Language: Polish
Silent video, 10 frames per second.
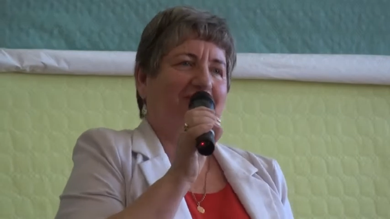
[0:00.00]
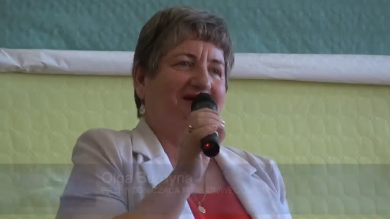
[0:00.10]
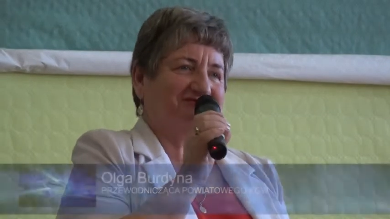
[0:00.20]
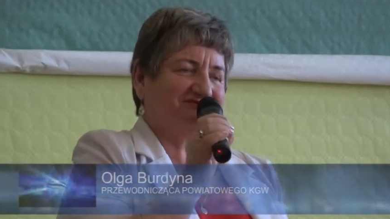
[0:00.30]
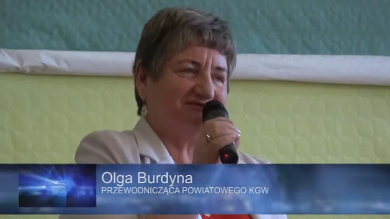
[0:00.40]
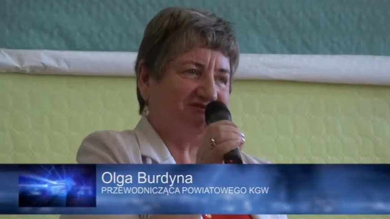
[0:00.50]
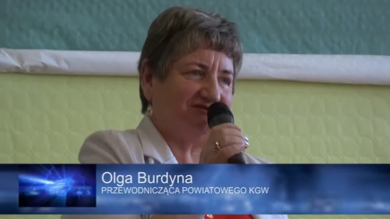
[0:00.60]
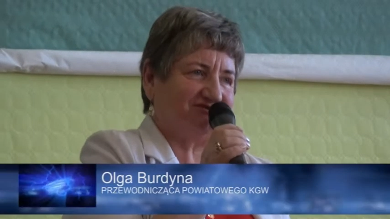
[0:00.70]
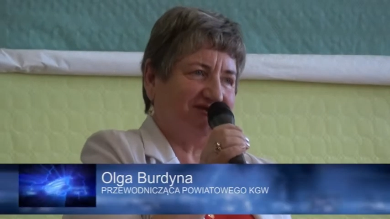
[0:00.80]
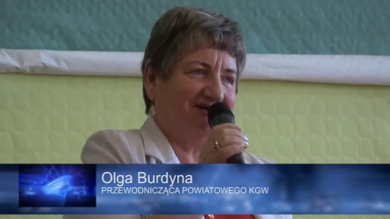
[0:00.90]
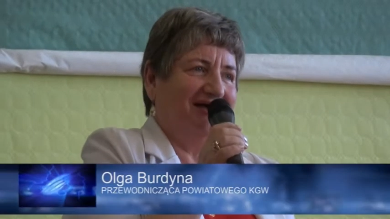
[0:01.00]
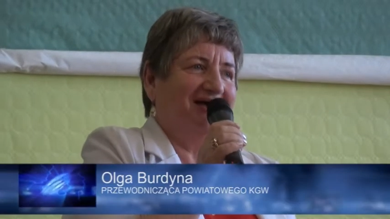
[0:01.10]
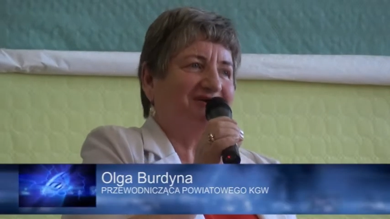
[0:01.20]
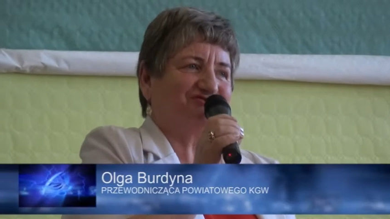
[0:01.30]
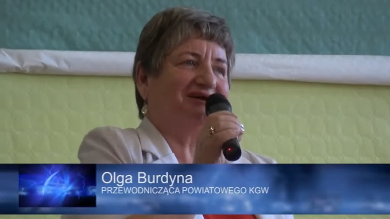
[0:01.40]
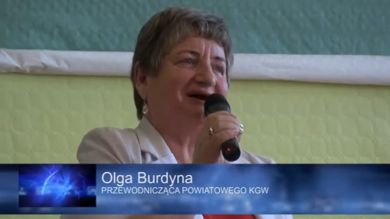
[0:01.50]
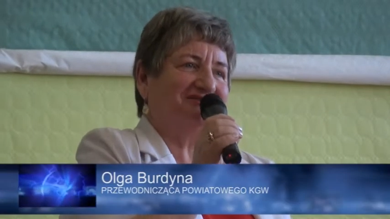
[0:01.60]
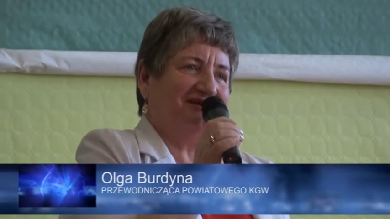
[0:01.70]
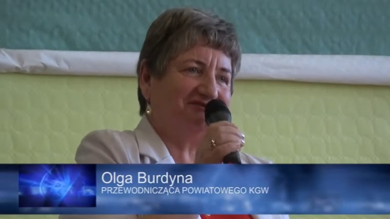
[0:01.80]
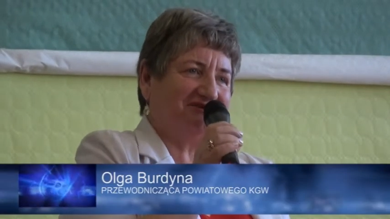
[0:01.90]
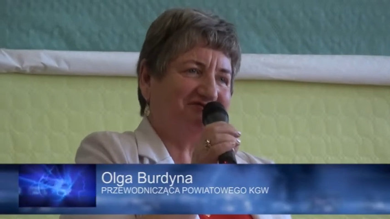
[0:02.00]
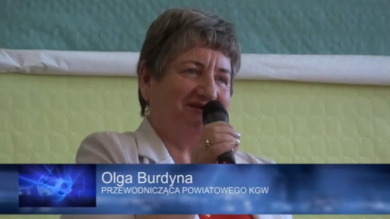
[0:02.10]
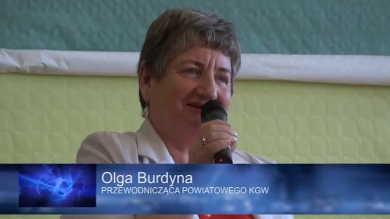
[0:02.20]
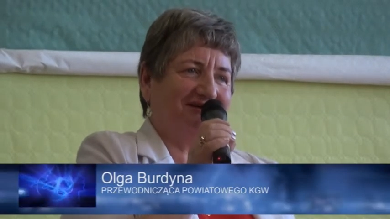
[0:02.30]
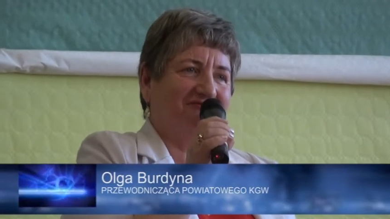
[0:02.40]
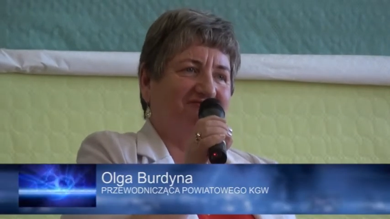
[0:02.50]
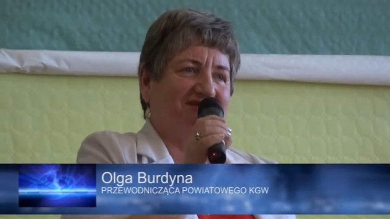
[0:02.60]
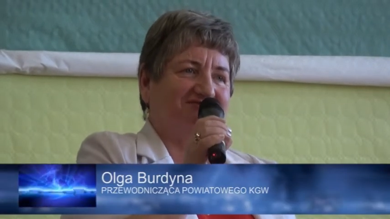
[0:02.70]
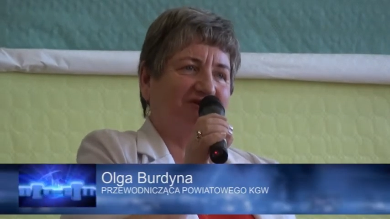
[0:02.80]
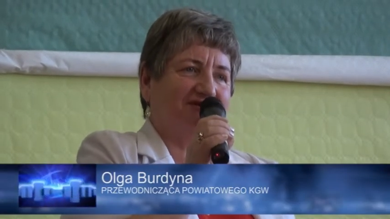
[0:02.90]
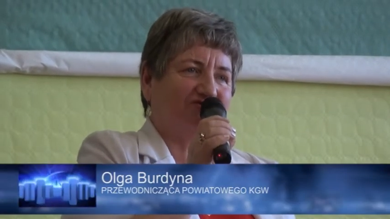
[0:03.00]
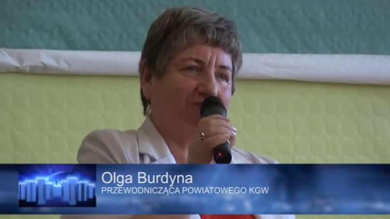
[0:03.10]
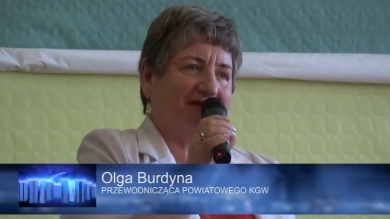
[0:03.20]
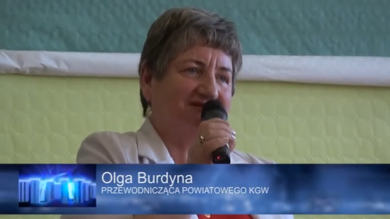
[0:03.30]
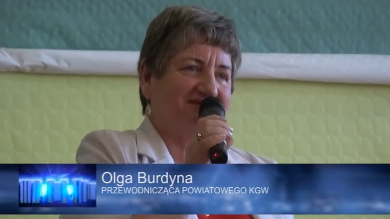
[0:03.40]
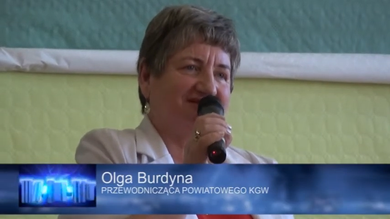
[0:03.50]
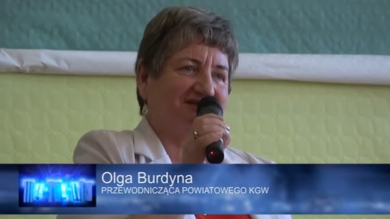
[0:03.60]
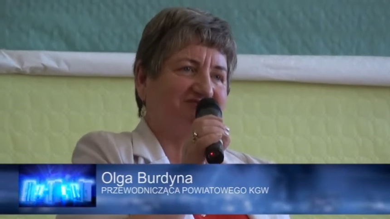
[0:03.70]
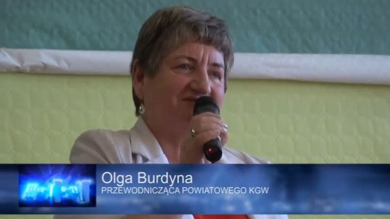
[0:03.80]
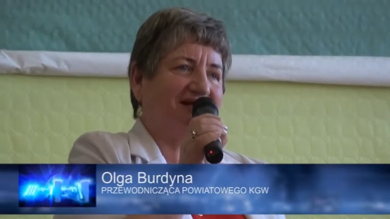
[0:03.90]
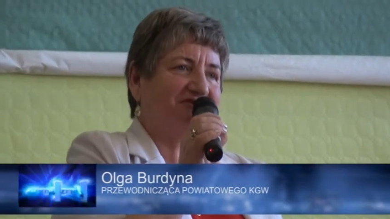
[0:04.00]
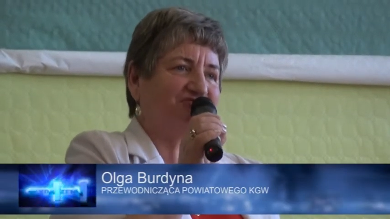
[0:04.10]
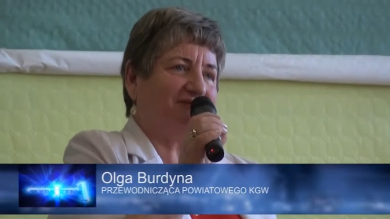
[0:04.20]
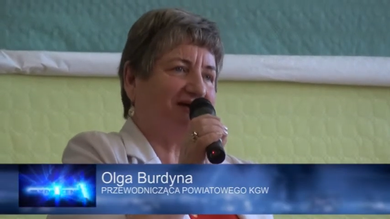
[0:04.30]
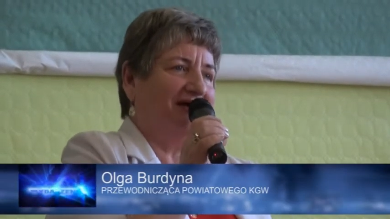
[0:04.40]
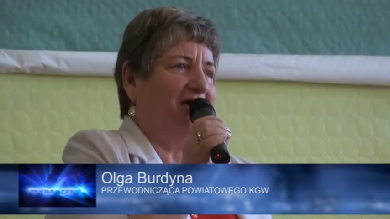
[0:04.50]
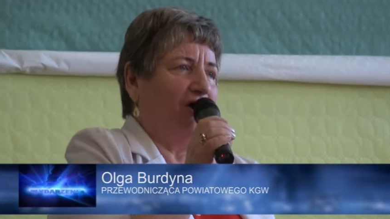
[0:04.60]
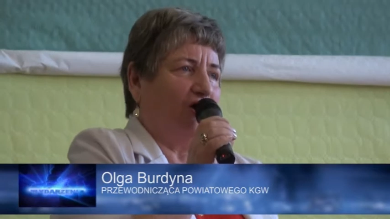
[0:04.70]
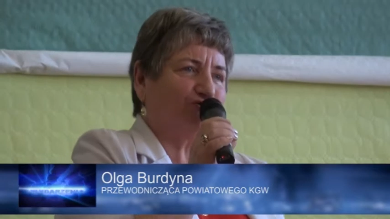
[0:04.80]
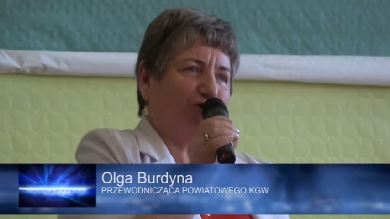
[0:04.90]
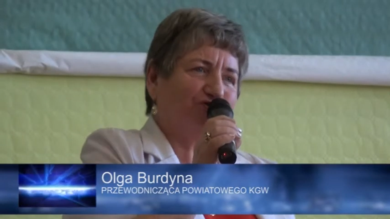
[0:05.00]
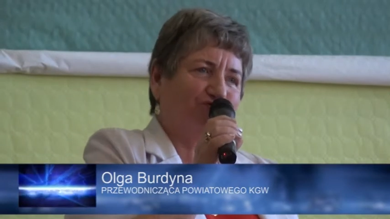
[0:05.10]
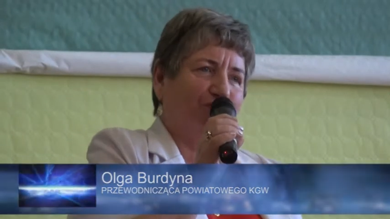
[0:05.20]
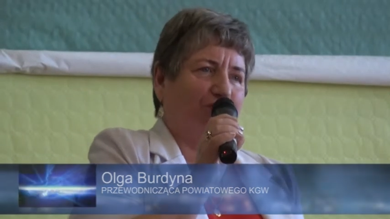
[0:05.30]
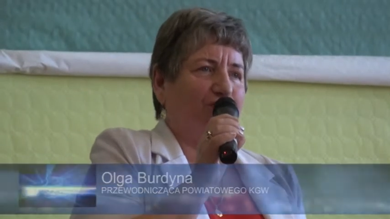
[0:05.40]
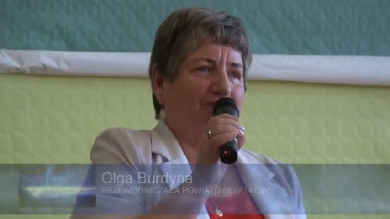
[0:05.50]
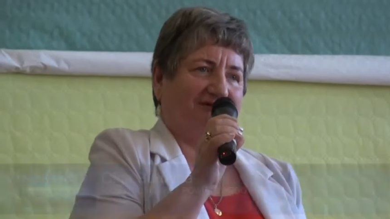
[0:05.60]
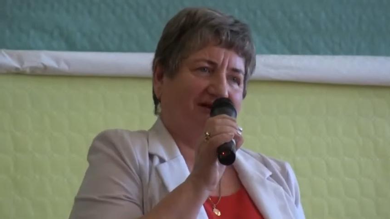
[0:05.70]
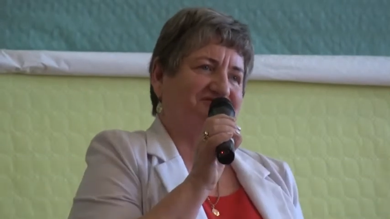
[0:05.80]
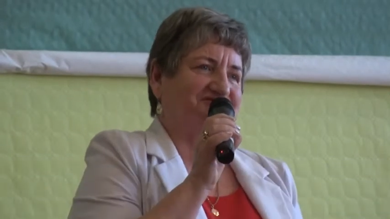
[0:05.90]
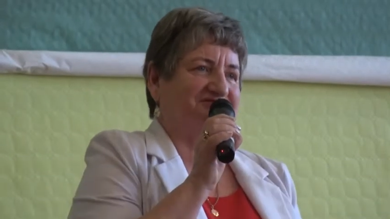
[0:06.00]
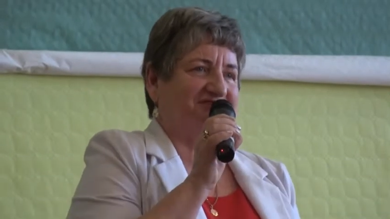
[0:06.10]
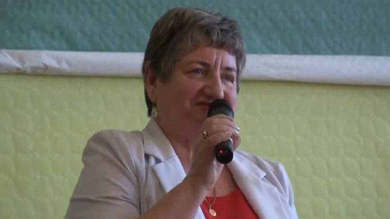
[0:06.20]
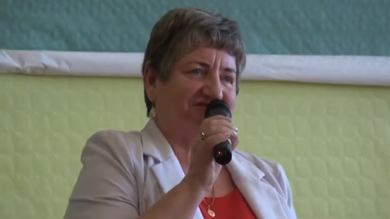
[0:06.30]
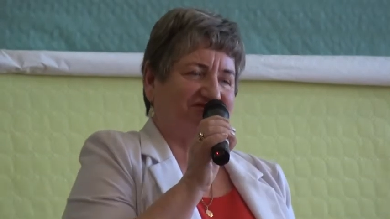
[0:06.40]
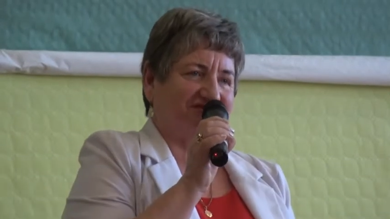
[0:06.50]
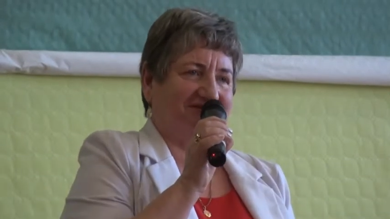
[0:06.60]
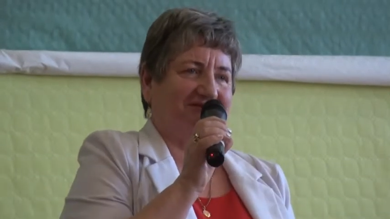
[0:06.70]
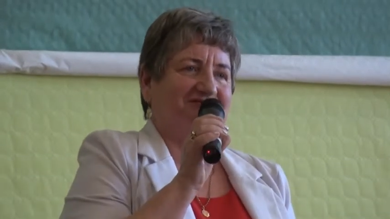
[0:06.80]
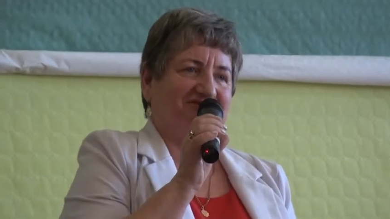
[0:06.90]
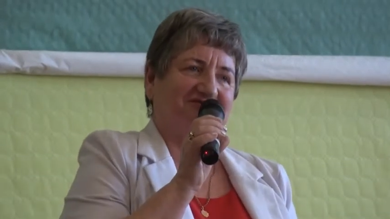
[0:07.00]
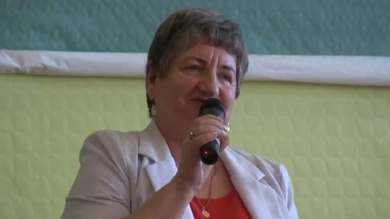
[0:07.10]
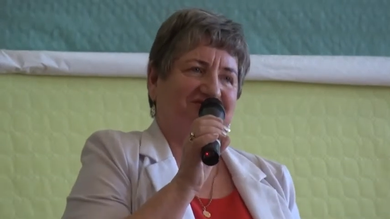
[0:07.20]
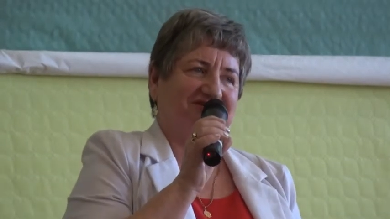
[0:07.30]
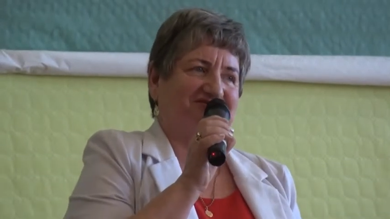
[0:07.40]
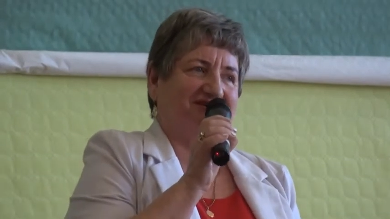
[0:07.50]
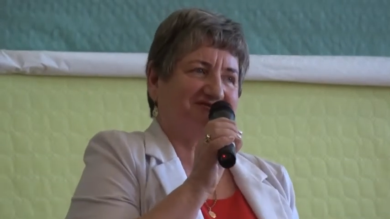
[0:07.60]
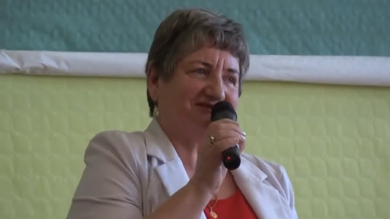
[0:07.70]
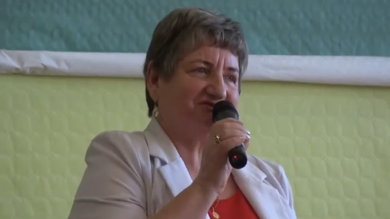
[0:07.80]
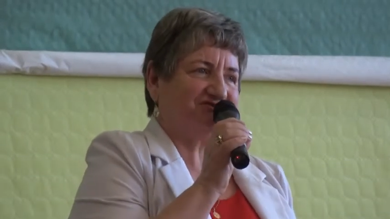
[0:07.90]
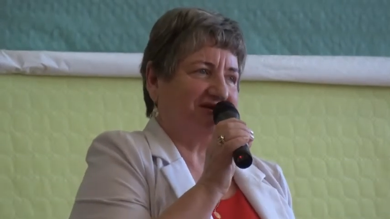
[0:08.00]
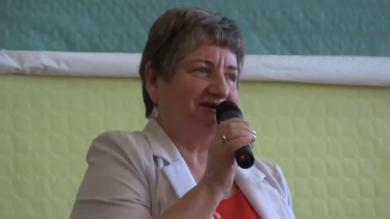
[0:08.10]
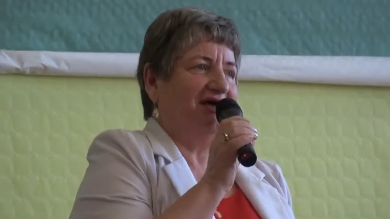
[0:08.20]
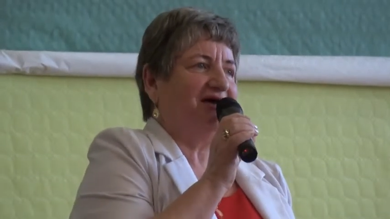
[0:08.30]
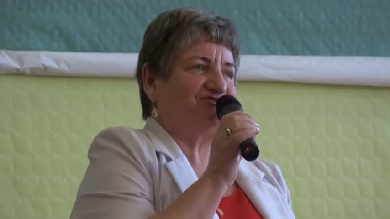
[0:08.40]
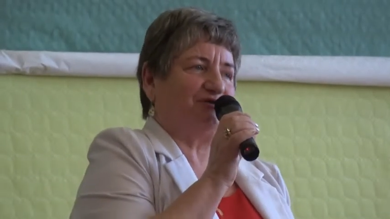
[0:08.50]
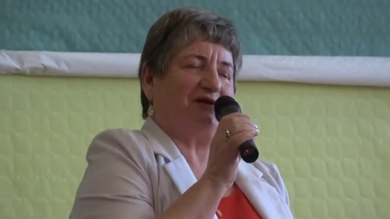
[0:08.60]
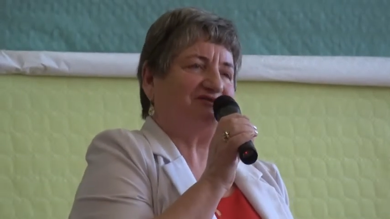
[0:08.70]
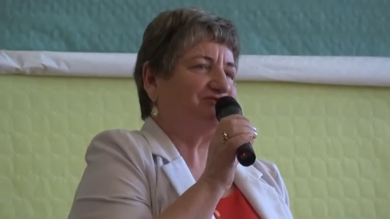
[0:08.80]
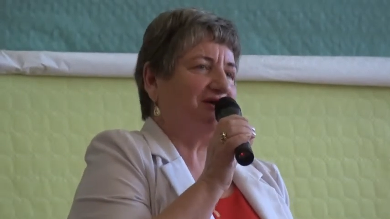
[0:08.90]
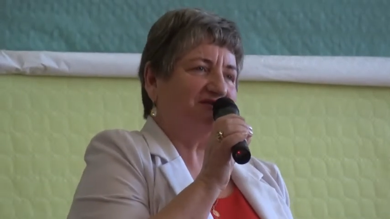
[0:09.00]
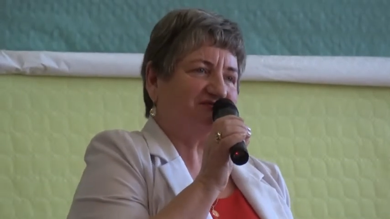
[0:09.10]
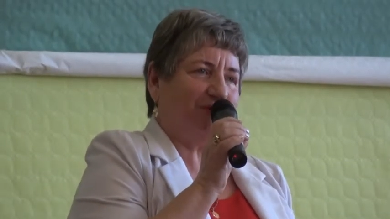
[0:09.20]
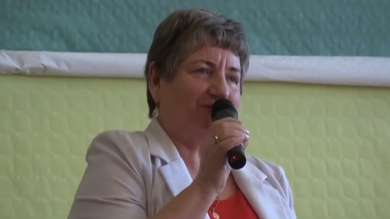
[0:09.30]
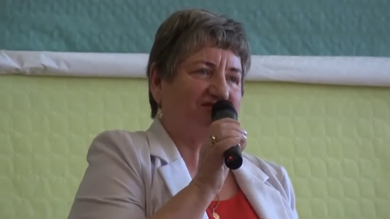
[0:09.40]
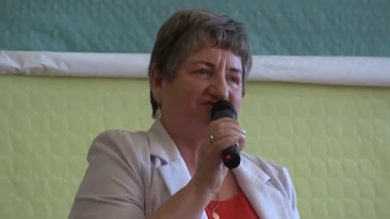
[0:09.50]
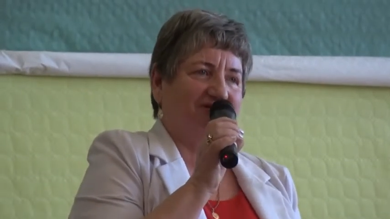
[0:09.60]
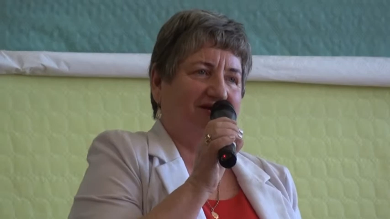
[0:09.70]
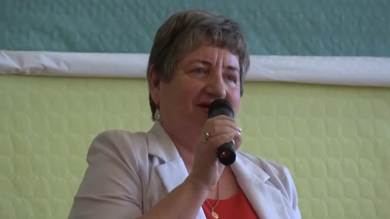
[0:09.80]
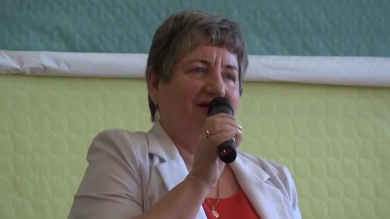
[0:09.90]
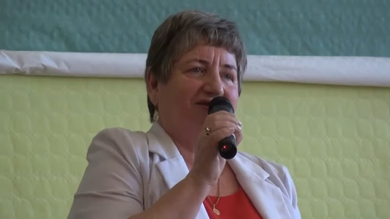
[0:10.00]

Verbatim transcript: Bardzo się cieszę, że garniecie się i widzę coraz to prędzej. Zaczynaliśmy od 8 kół, teraz 33. Cieszę się, że jesteście, że pracujemy społecznie.